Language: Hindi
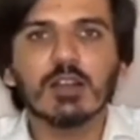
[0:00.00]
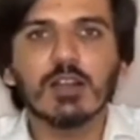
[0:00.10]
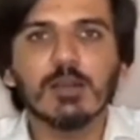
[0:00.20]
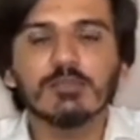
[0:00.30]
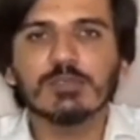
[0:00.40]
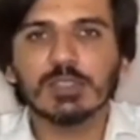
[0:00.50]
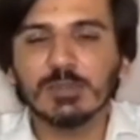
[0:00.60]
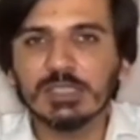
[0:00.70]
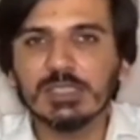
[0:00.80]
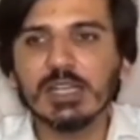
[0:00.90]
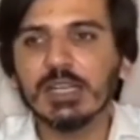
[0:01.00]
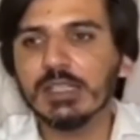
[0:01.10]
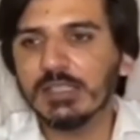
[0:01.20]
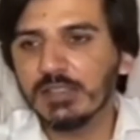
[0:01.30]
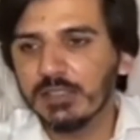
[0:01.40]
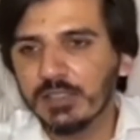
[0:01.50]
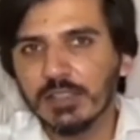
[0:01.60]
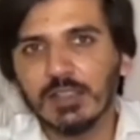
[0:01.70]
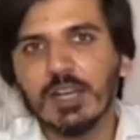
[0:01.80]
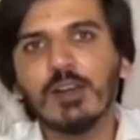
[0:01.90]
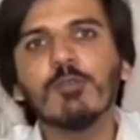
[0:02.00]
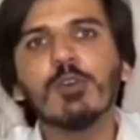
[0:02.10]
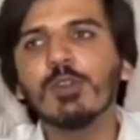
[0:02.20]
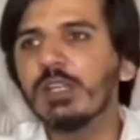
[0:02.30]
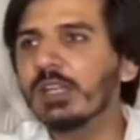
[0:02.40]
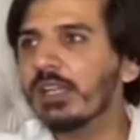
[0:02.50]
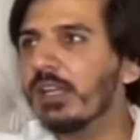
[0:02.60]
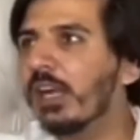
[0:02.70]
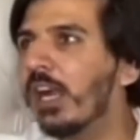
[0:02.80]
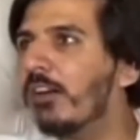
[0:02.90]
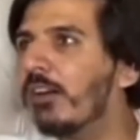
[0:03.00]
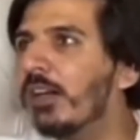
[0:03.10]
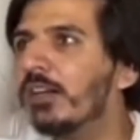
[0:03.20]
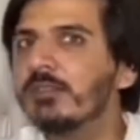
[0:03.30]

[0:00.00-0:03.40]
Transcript: अब समझ नहीं आ रही अब वो लिख के लगाया हुआ